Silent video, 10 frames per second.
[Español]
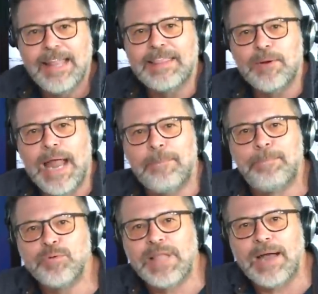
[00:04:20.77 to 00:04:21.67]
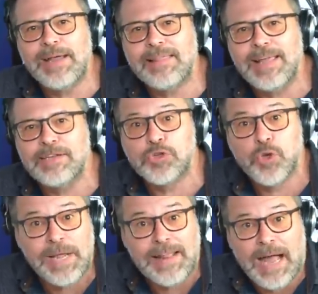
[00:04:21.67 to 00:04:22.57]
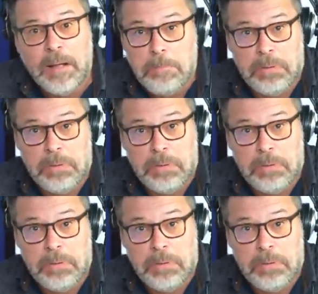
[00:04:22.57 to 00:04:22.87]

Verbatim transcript: de una puta vez en su vida.